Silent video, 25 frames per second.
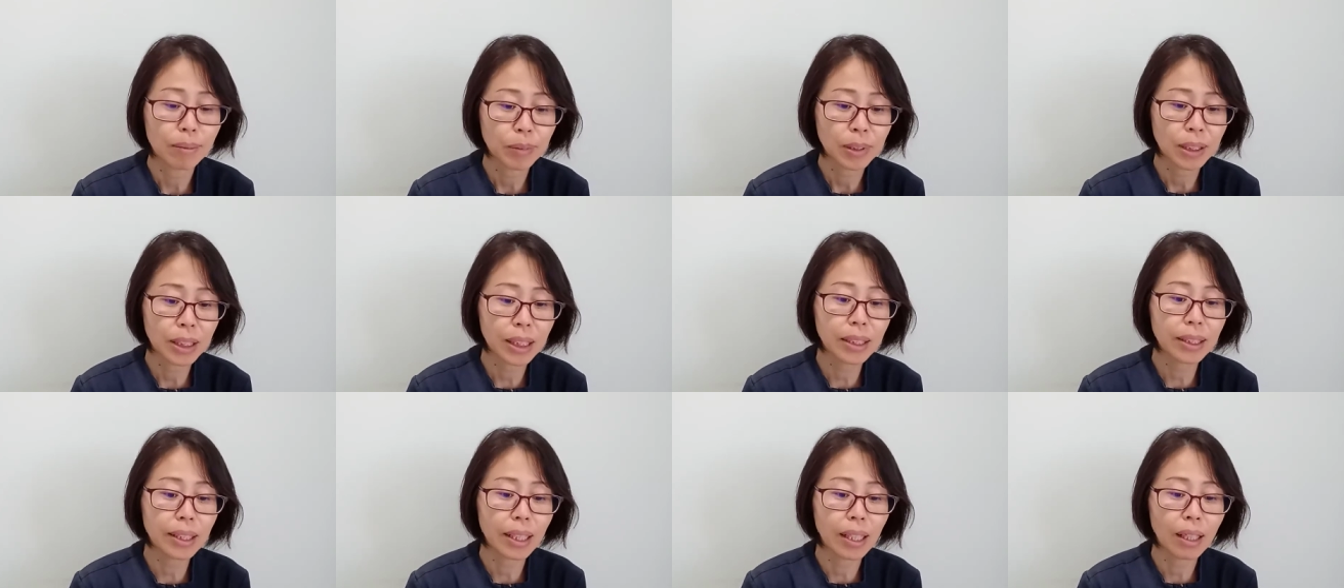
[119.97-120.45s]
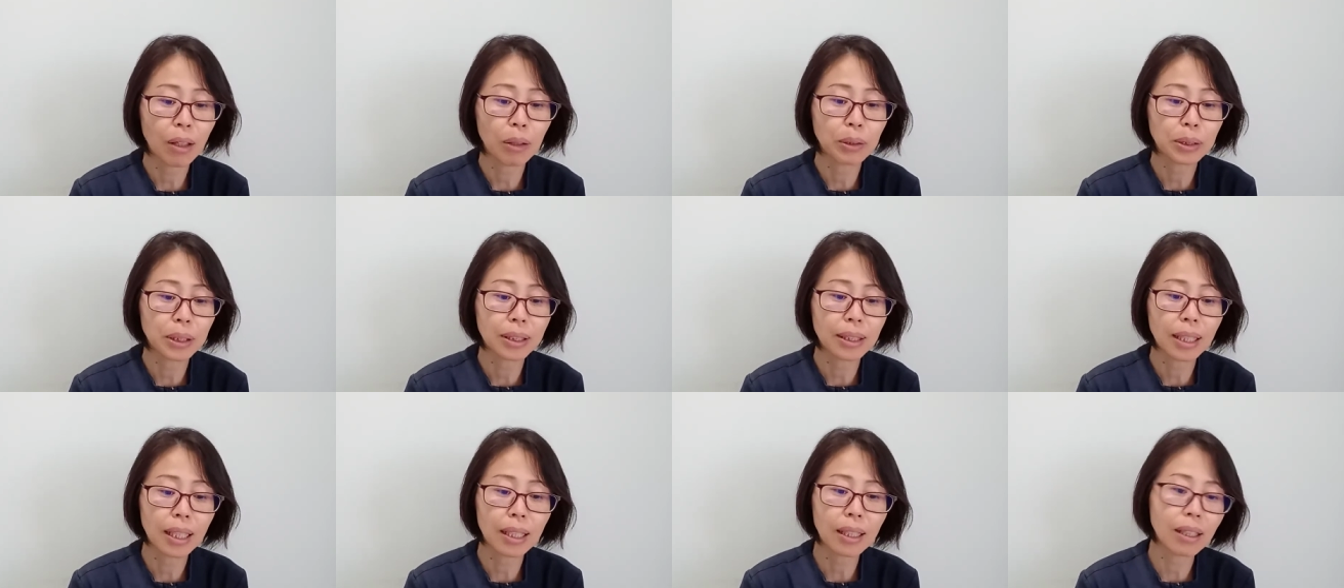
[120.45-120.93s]
这一点好
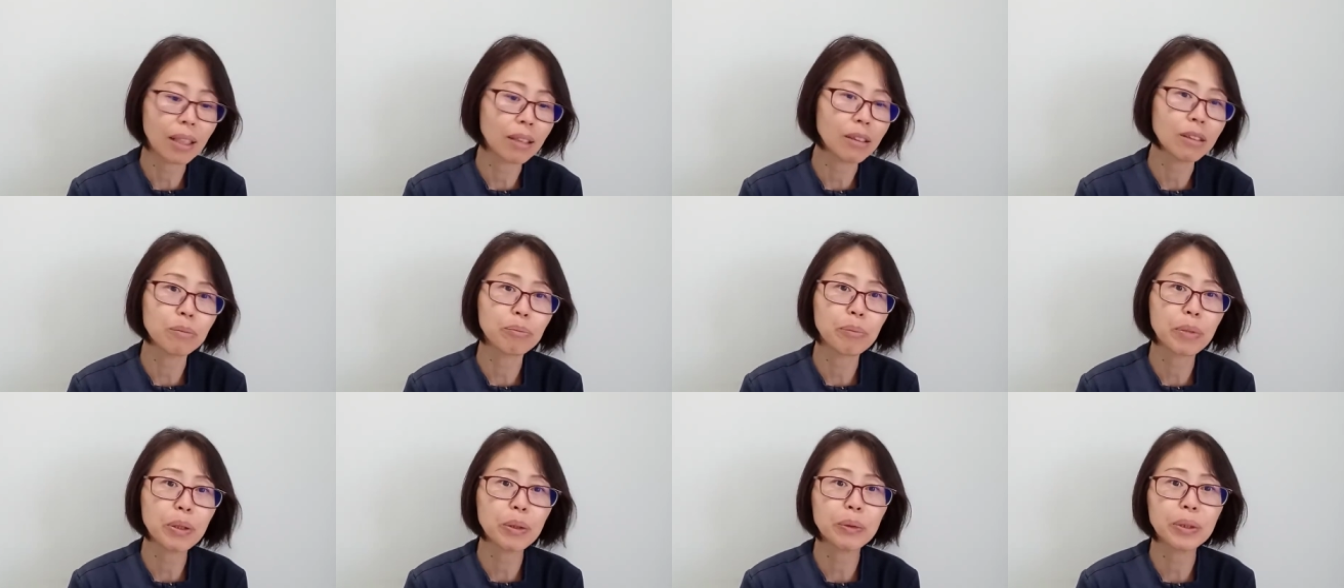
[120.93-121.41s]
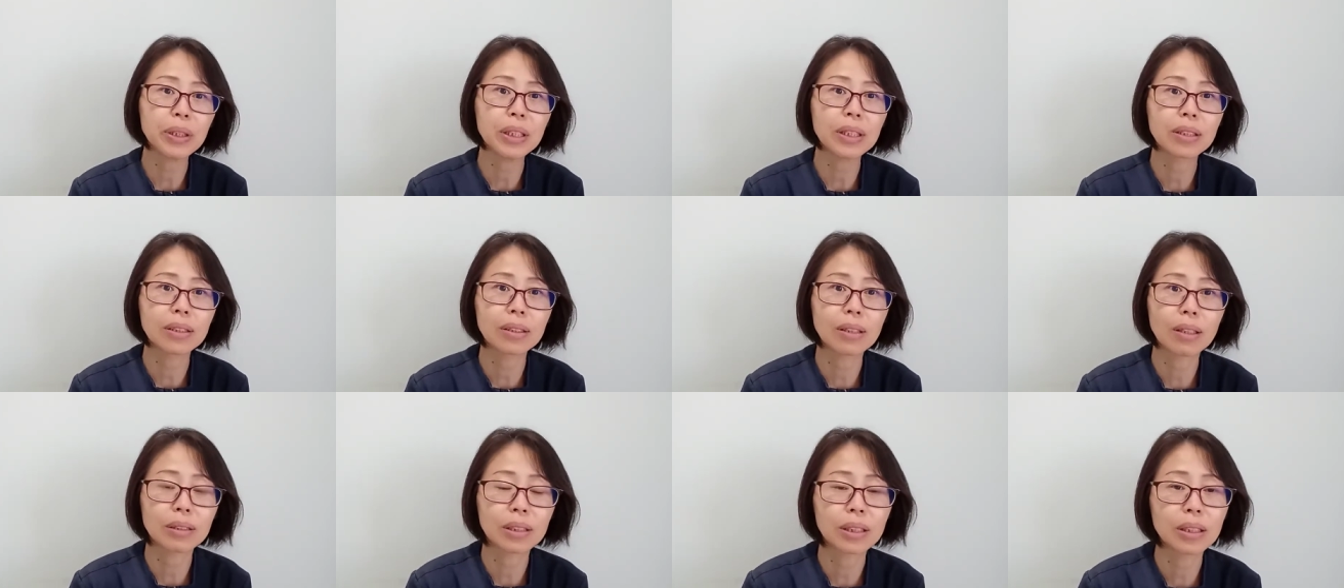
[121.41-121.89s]
像他还没有意
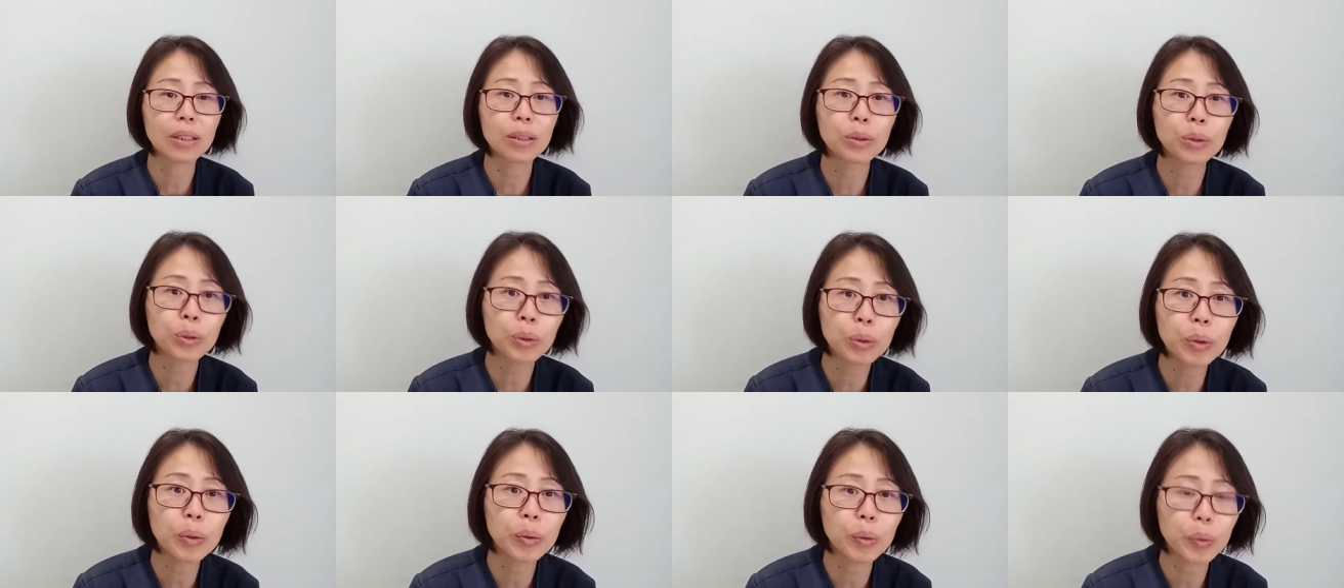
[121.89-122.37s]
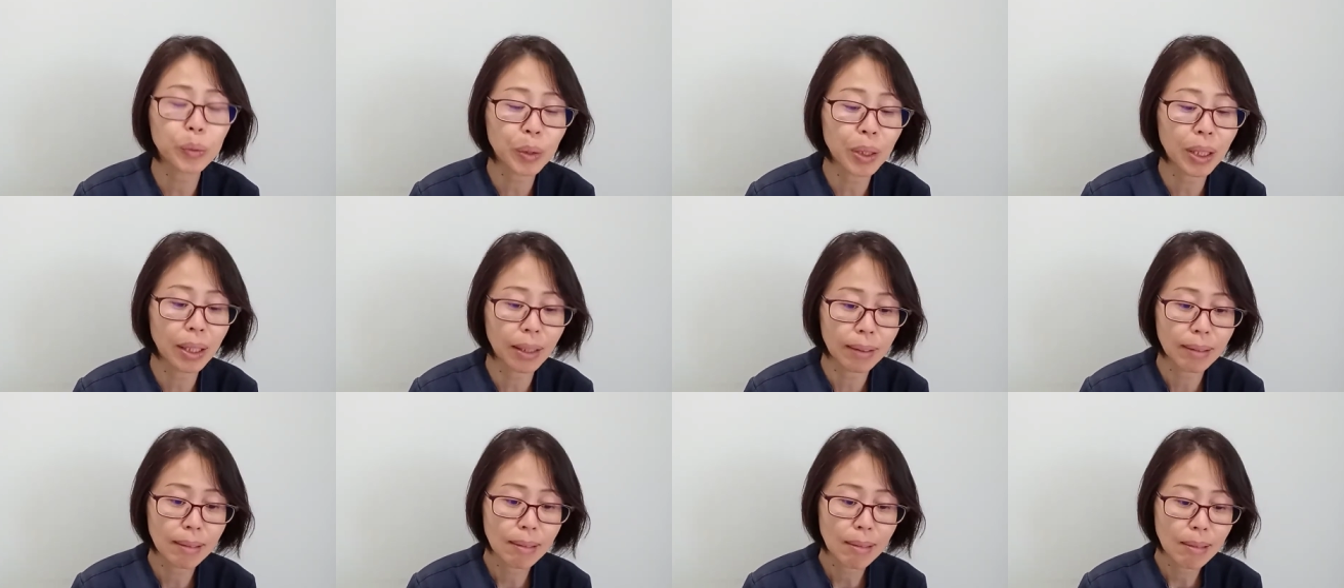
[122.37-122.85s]
识到这个错误
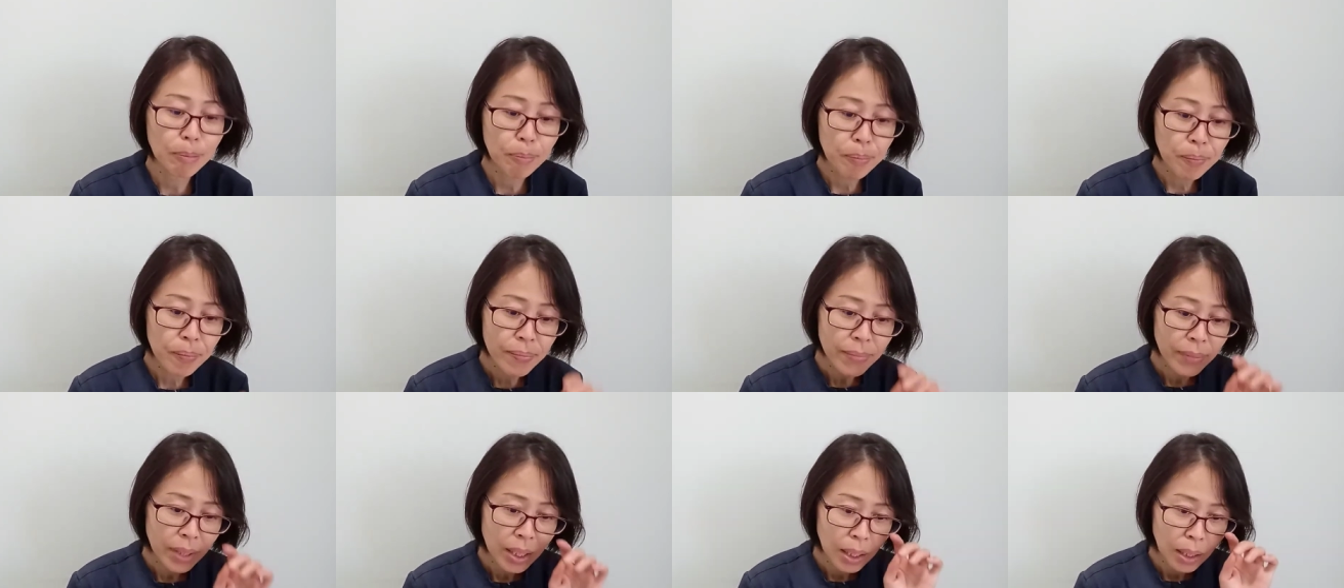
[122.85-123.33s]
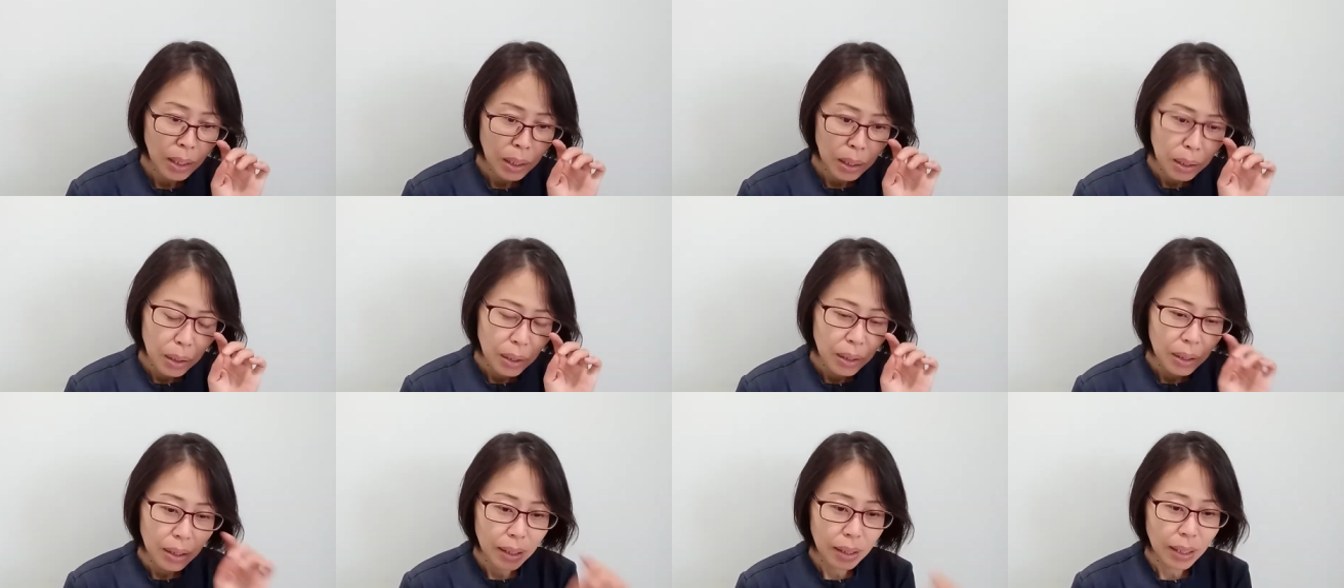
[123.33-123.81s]
啊。
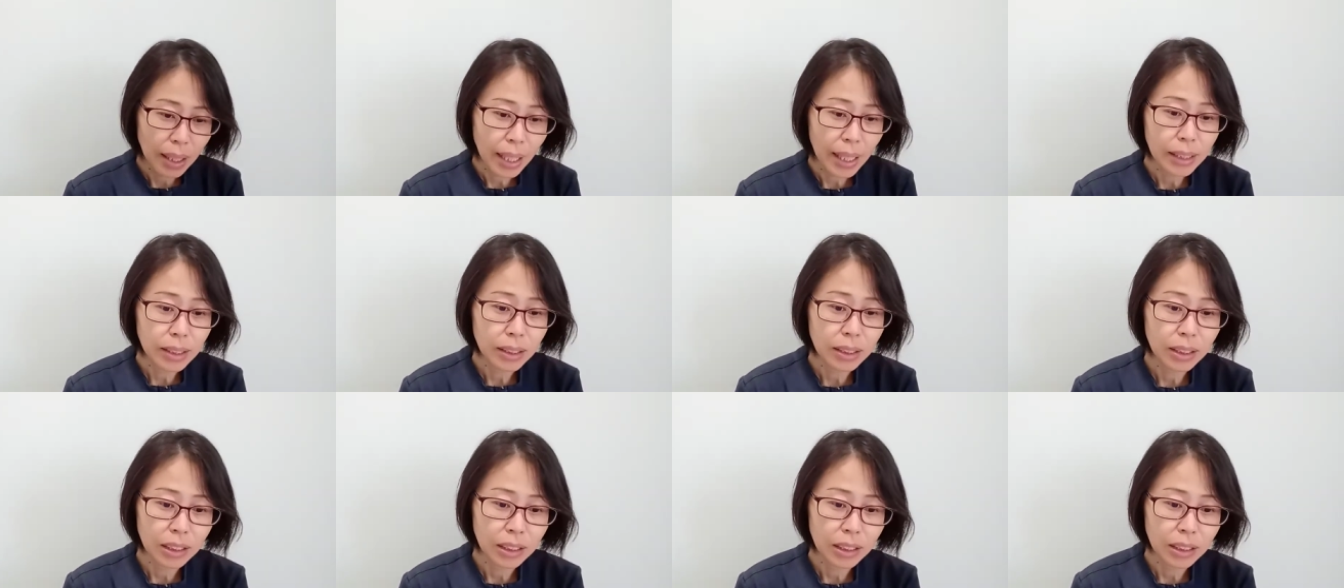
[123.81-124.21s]
啊，还是